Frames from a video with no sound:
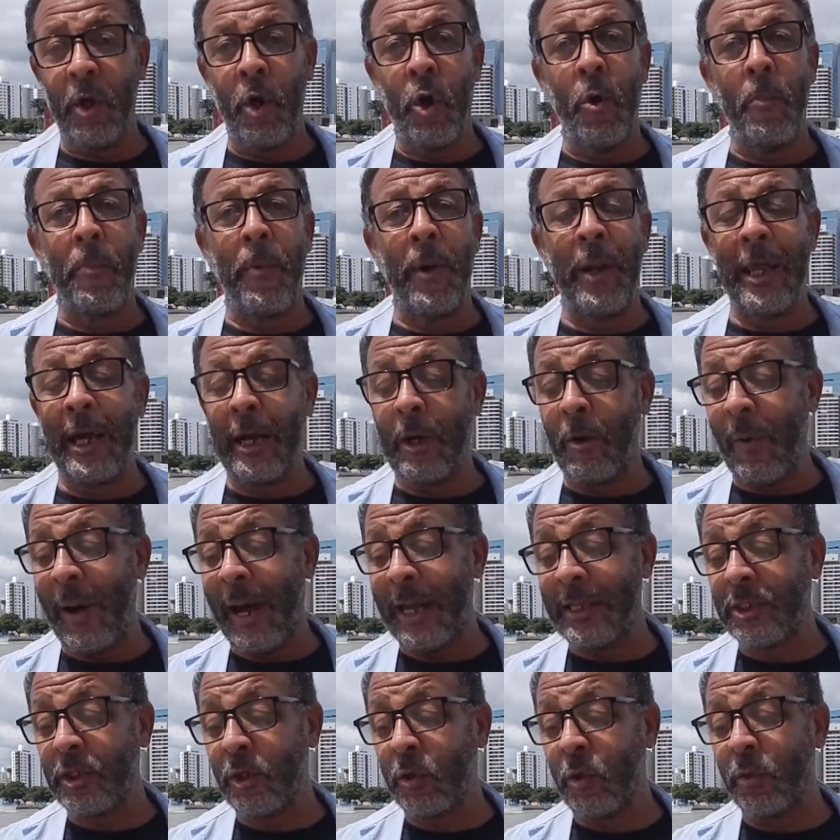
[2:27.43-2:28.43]
O Polo
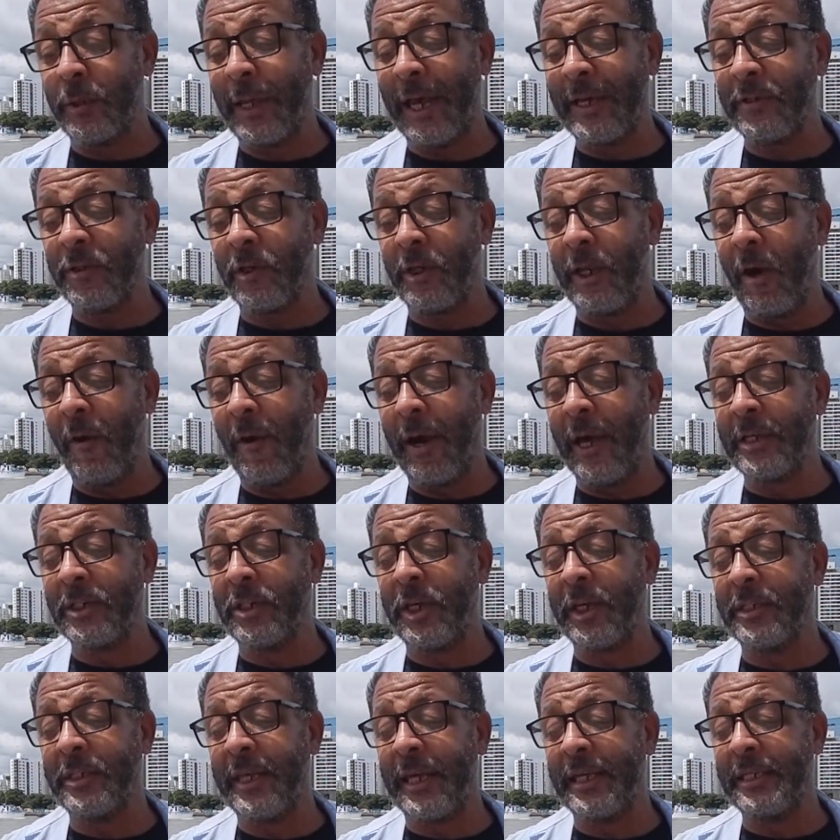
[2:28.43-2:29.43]
Aquático Nacional
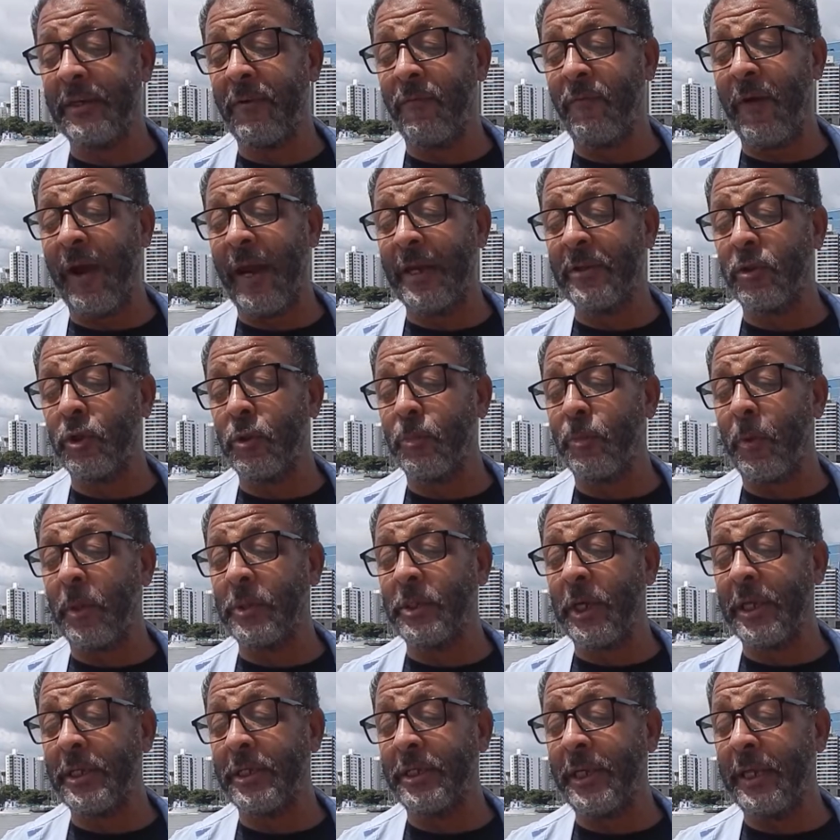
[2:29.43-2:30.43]
registra diversos
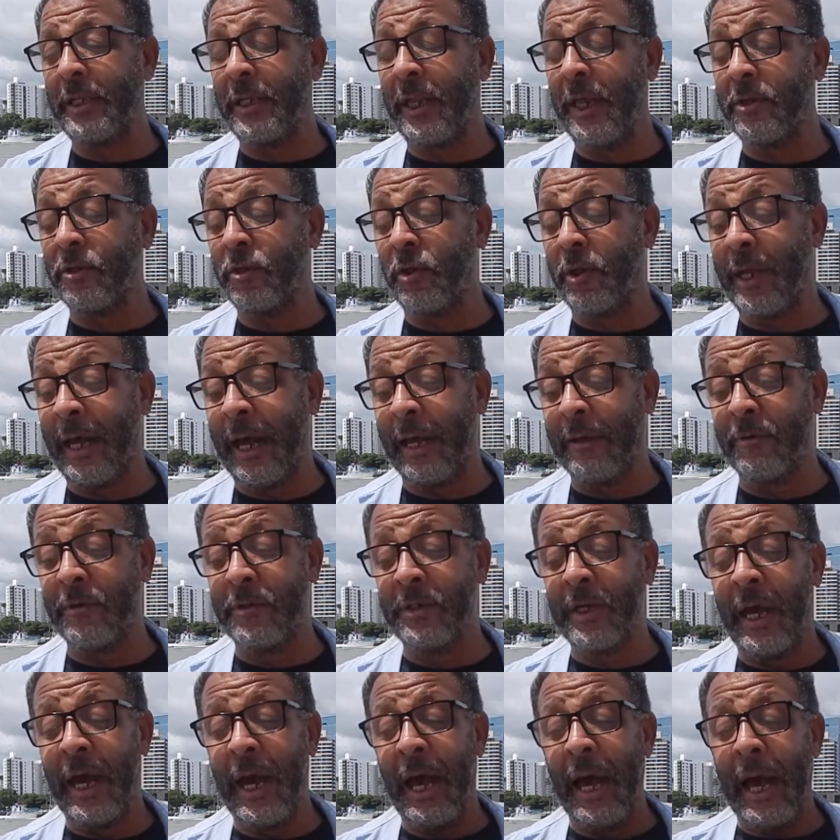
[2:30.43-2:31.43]
projetos direcionados
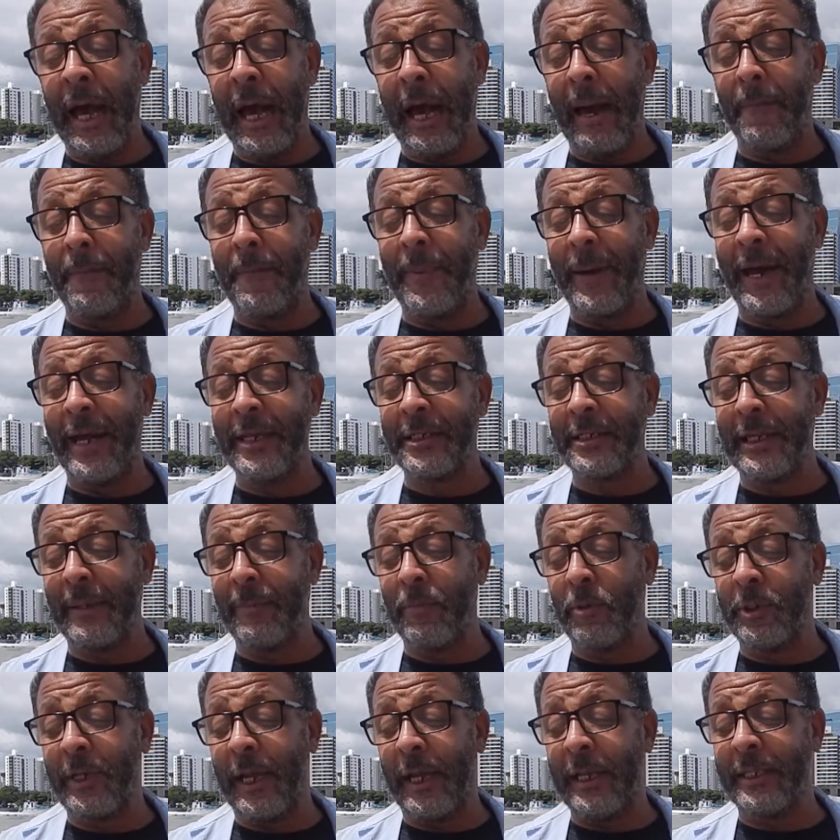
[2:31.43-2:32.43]
à prática da
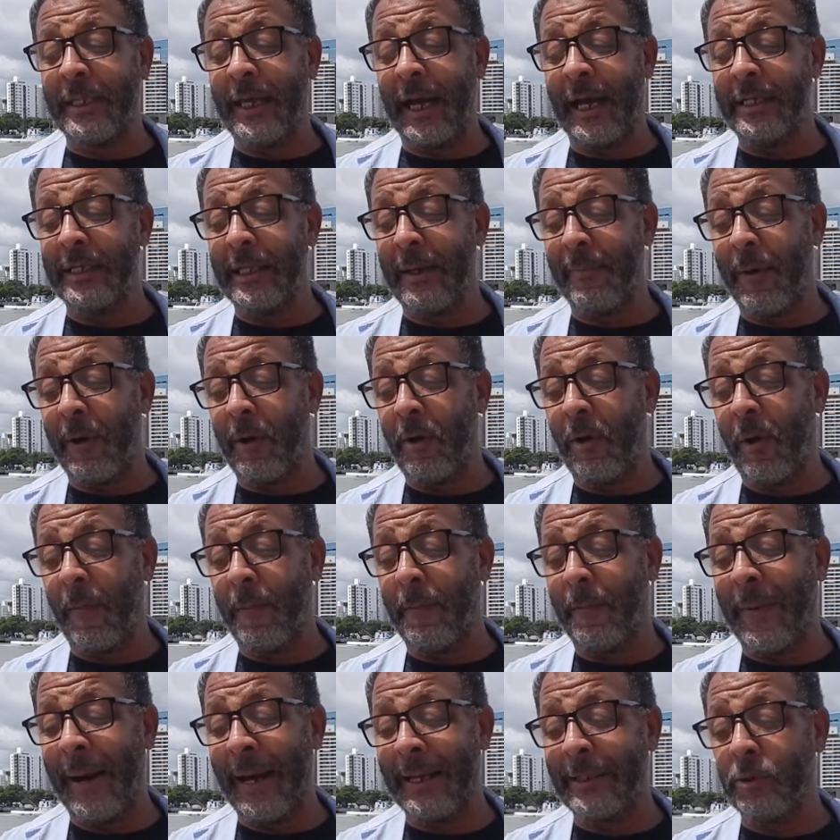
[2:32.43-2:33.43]
modalidade na maior
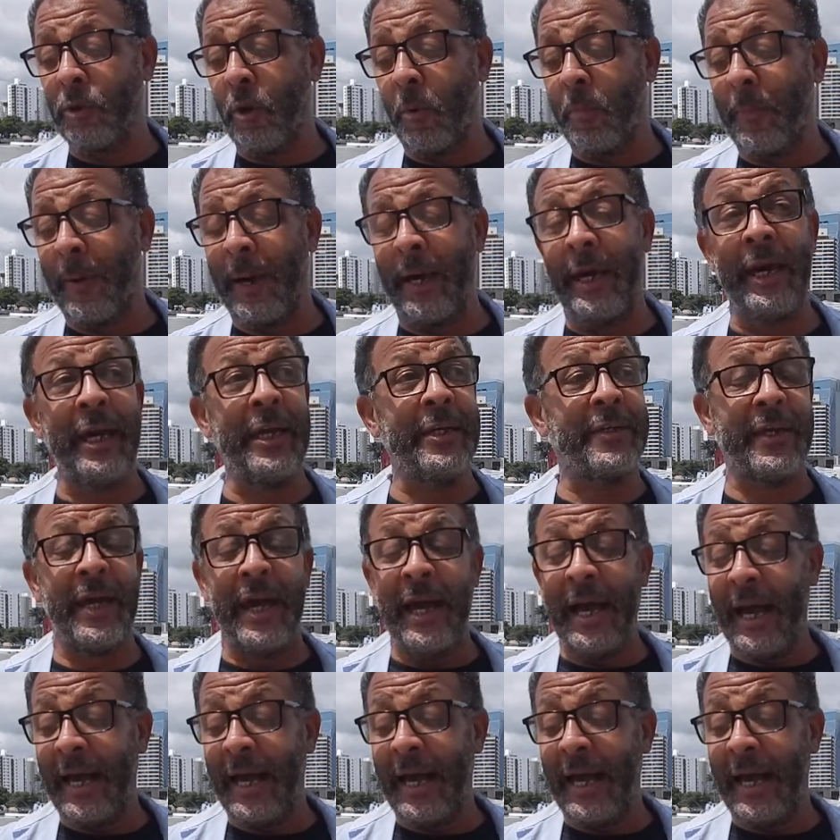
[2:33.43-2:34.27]
parte do país.